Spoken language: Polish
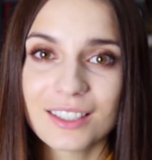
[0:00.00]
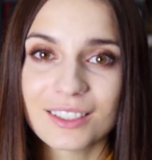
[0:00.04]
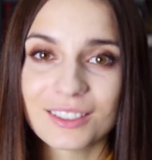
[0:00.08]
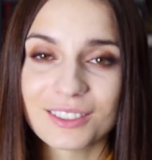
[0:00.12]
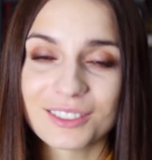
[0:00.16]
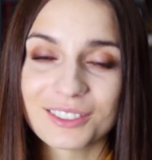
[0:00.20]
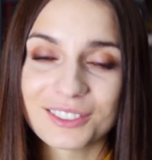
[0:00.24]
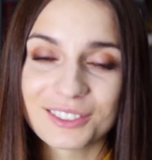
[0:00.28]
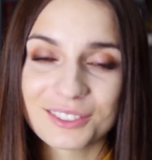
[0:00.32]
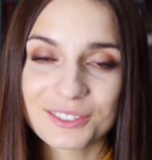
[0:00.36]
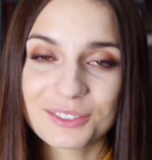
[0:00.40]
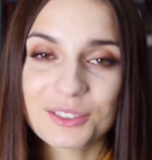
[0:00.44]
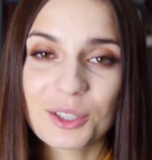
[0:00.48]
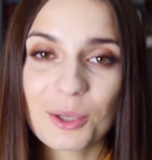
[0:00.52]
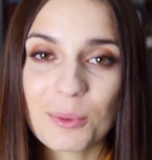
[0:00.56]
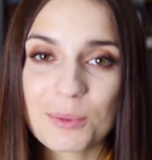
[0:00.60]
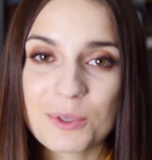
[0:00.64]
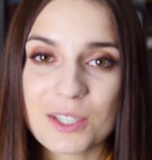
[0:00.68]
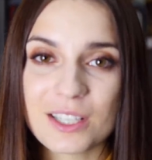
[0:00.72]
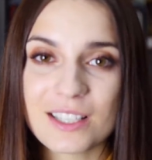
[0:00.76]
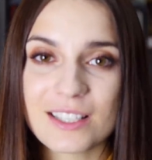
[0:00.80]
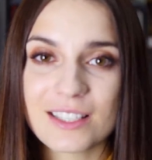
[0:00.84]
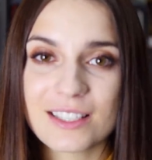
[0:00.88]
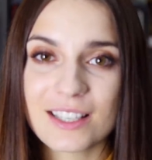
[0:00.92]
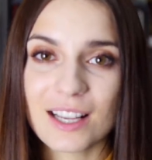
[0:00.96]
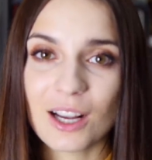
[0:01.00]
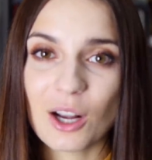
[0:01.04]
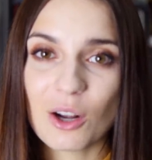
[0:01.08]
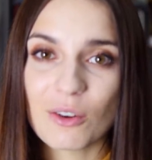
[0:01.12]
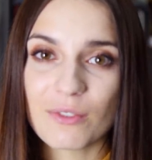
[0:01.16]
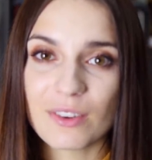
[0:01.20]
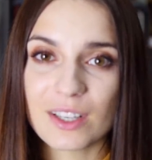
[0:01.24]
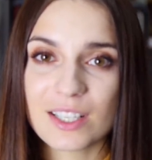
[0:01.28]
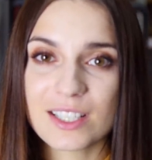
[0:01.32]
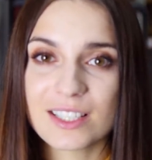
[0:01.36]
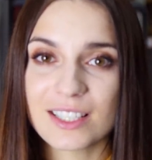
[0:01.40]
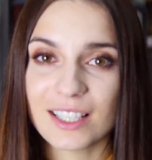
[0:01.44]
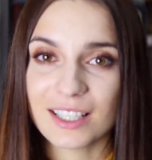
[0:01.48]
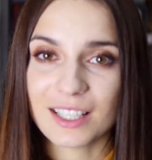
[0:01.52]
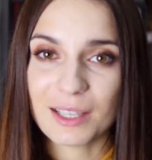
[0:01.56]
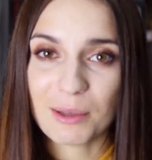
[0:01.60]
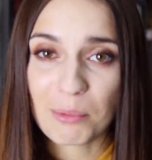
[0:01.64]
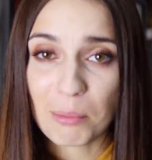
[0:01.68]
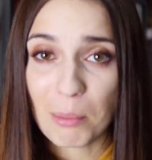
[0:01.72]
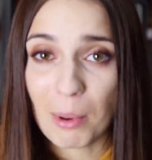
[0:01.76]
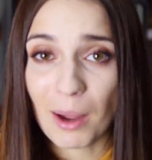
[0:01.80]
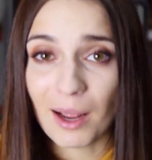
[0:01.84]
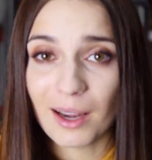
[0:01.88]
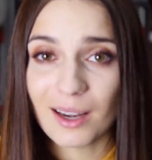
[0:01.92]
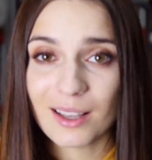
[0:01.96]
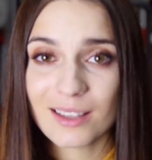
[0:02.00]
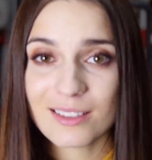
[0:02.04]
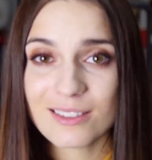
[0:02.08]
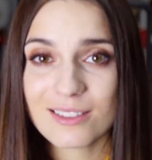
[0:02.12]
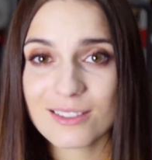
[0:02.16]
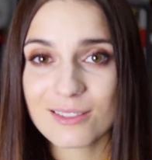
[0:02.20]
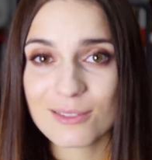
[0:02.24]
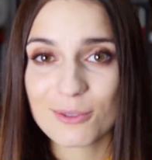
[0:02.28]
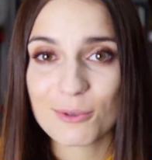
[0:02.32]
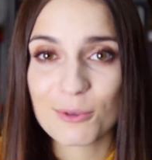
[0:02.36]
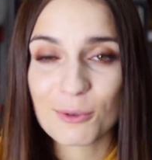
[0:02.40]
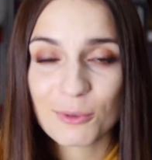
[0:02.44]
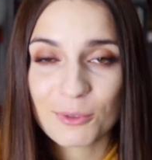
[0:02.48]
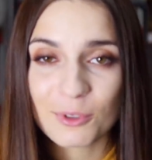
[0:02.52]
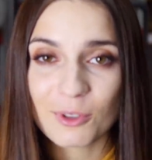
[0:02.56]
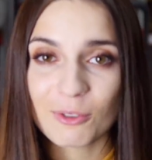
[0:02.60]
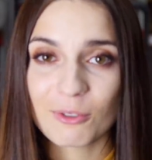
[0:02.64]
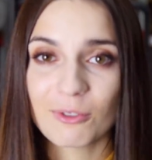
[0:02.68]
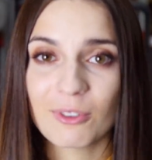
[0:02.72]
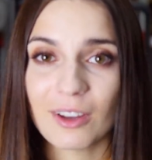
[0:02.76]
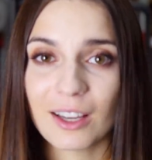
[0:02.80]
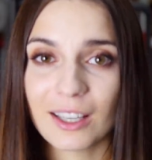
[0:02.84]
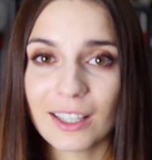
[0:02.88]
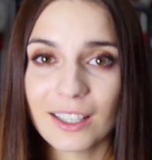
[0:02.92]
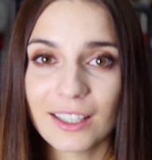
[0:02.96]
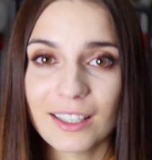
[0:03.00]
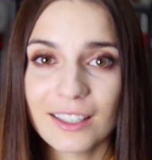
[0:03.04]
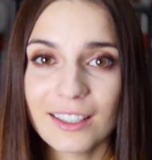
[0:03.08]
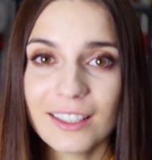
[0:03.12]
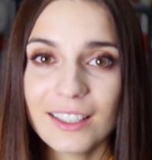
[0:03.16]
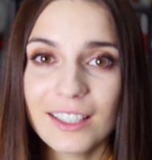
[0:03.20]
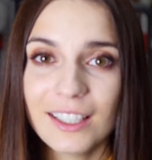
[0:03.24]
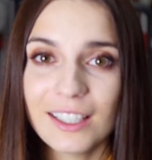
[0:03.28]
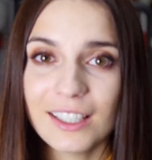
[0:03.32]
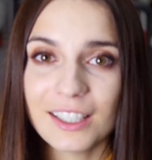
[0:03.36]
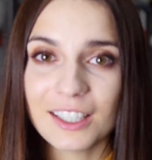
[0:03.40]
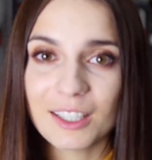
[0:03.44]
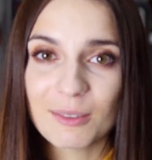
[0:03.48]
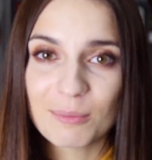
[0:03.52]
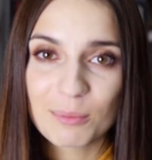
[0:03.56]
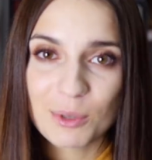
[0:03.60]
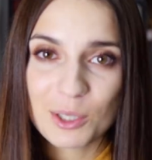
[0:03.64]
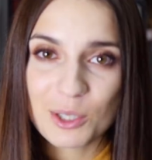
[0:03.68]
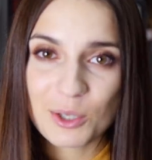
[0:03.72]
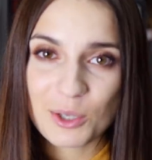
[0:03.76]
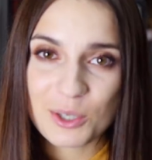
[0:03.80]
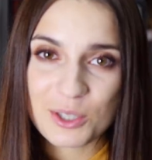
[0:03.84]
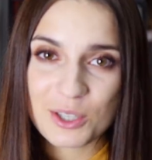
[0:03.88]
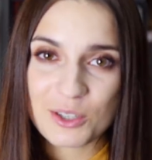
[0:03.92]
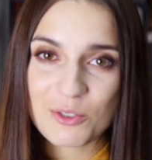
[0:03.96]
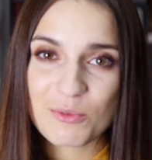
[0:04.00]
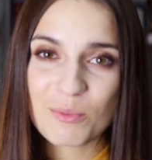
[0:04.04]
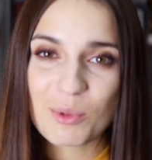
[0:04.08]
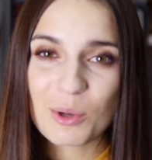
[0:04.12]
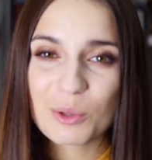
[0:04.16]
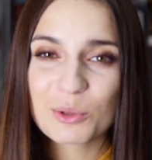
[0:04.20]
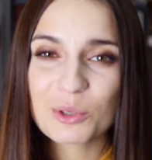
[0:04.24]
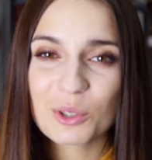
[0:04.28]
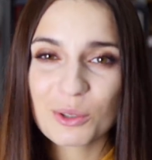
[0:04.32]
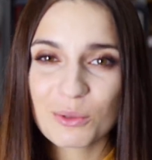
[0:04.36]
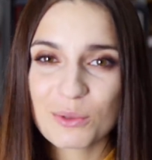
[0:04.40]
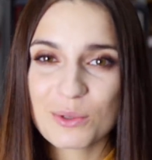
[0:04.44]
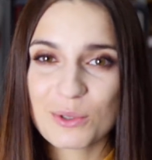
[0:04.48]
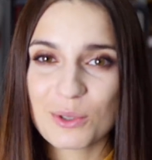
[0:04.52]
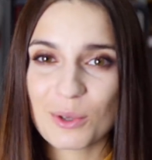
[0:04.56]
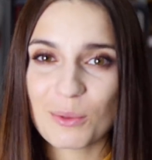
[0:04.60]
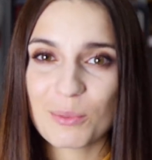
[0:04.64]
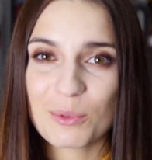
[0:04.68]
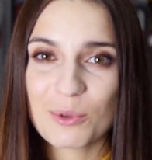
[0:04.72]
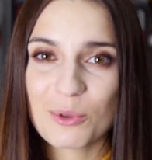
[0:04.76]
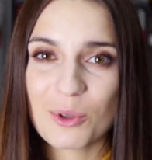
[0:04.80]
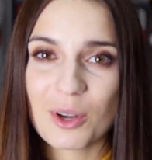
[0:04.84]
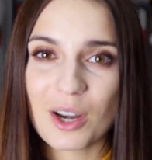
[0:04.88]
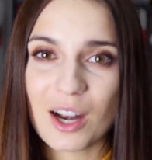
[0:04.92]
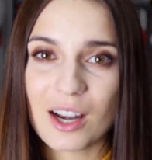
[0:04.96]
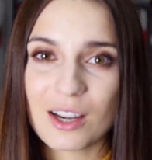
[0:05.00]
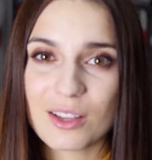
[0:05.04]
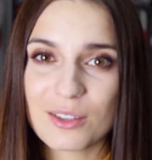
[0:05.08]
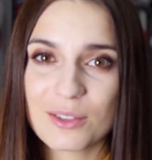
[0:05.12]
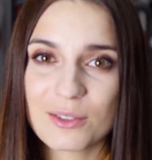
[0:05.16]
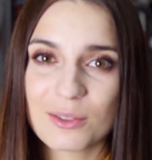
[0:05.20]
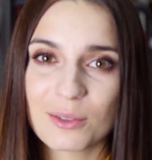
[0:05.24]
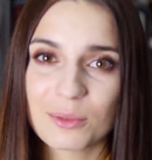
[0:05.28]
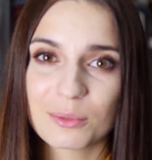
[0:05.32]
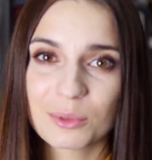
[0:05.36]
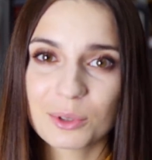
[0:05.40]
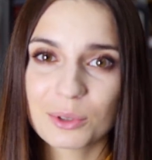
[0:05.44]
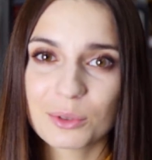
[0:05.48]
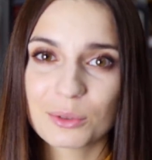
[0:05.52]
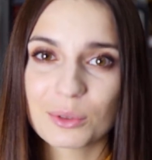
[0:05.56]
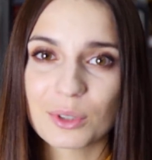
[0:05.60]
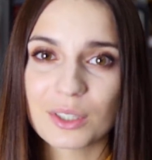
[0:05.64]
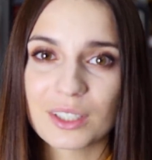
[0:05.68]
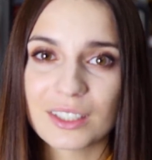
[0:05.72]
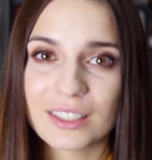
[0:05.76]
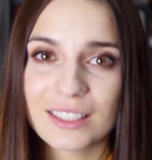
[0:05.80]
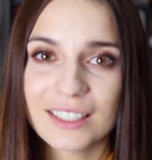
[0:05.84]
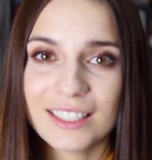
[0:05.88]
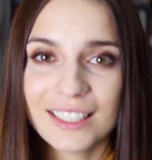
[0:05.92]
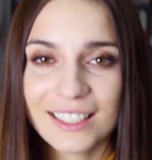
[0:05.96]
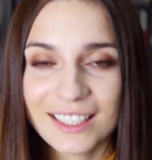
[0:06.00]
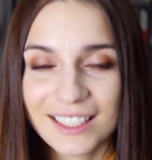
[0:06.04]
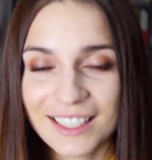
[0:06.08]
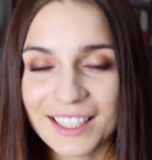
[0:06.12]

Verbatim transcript: no, dobrze jest zachować taki balans, równowagę i być chociaż w malutkim stopniu realistą, który